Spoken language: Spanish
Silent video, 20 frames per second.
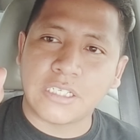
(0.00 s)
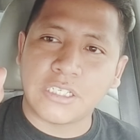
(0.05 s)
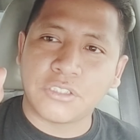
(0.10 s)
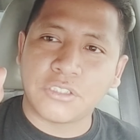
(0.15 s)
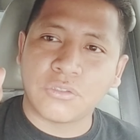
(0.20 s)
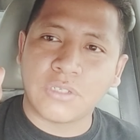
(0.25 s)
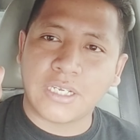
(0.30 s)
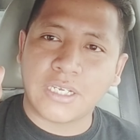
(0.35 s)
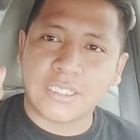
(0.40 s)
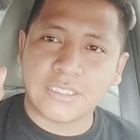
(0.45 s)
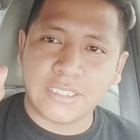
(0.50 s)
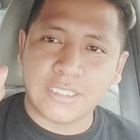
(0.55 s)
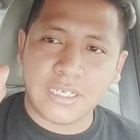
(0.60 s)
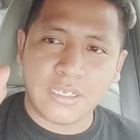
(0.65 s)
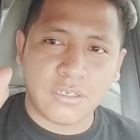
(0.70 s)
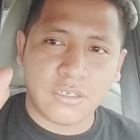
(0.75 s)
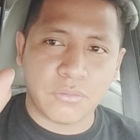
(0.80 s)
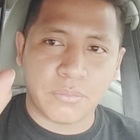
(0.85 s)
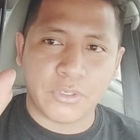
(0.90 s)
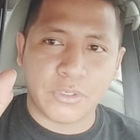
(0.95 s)
sales una
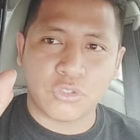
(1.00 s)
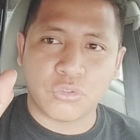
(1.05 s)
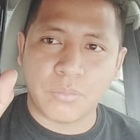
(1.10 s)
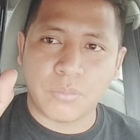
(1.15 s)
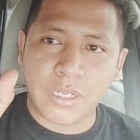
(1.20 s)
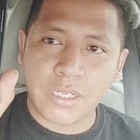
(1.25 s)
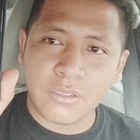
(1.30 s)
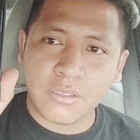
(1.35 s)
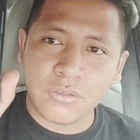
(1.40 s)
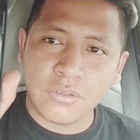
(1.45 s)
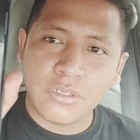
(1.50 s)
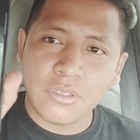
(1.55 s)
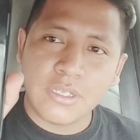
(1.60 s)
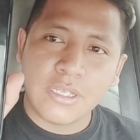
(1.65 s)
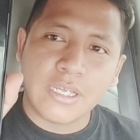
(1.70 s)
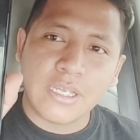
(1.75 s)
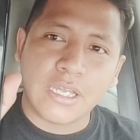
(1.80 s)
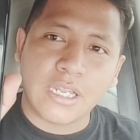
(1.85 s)
carrera, lo voy sumando.